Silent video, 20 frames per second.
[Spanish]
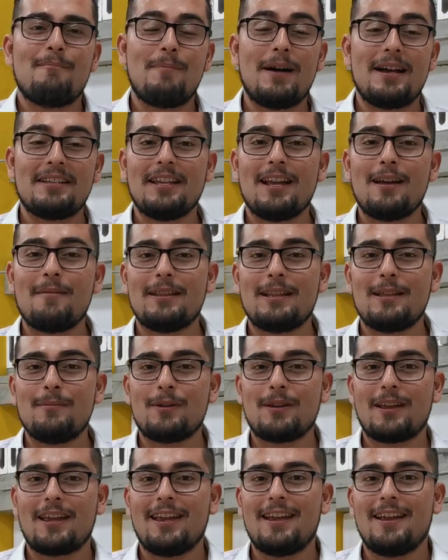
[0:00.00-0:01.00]

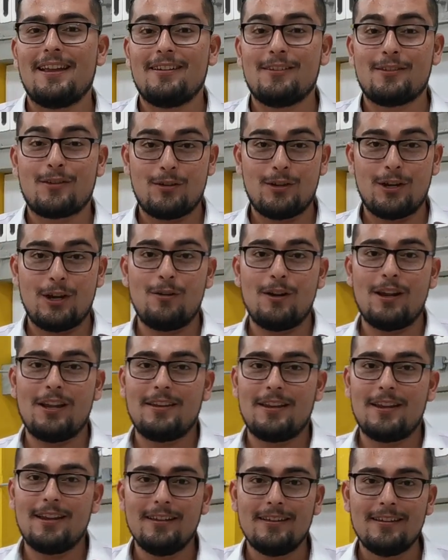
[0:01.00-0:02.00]
básicamente porque Rodrigo
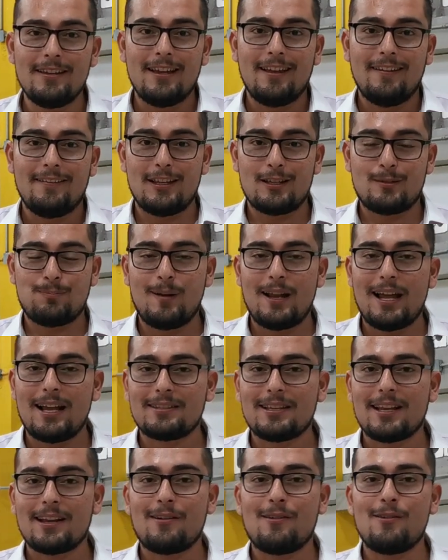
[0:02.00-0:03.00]
Ureña
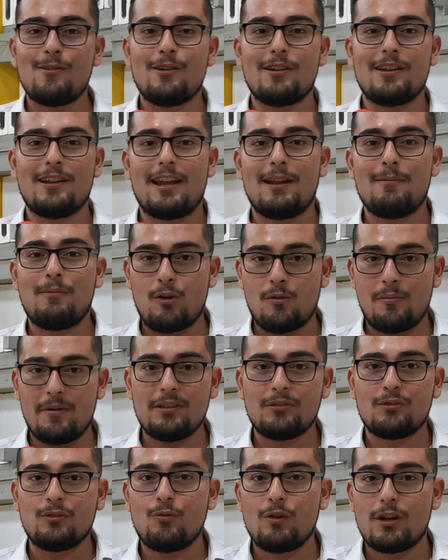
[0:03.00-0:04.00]
desplaza con el
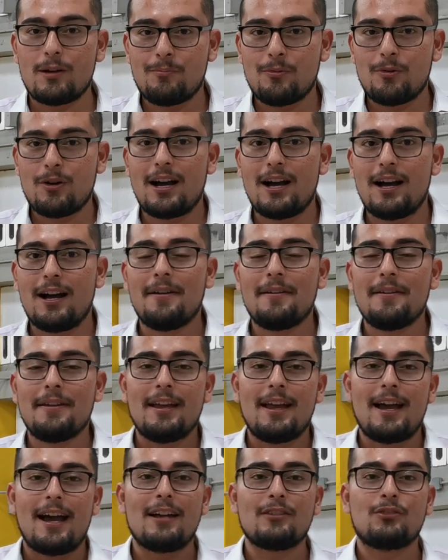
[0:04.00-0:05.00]
volumen de su cuerpo a,
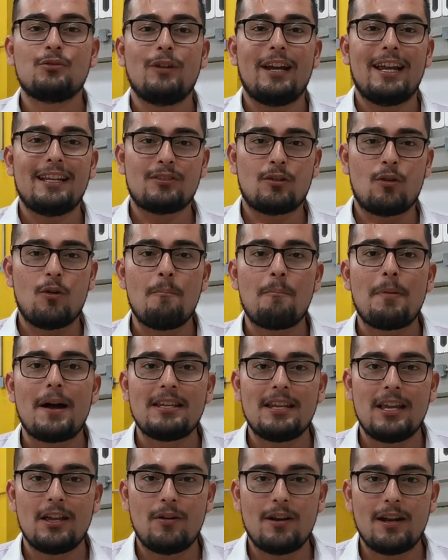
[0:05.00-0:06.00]
su
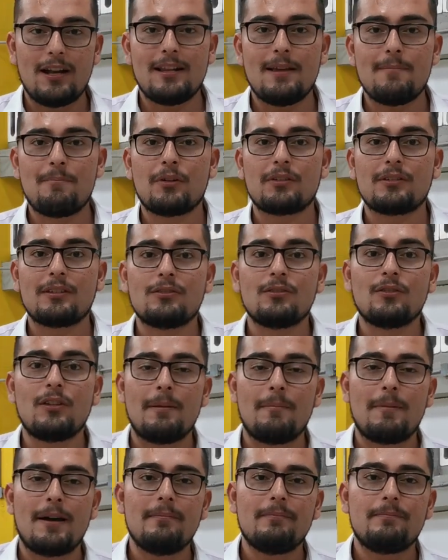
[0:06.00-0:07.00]
excompañero en el Deportes
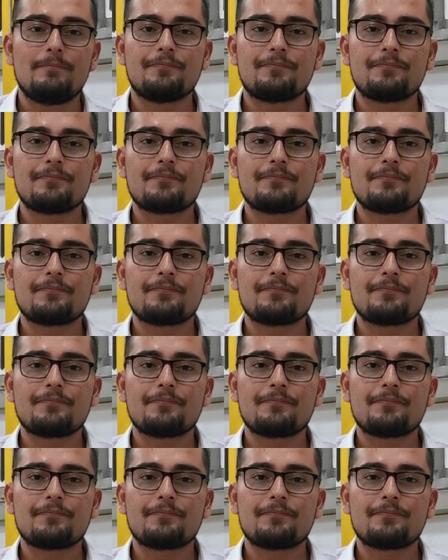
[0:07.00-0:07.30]
Solima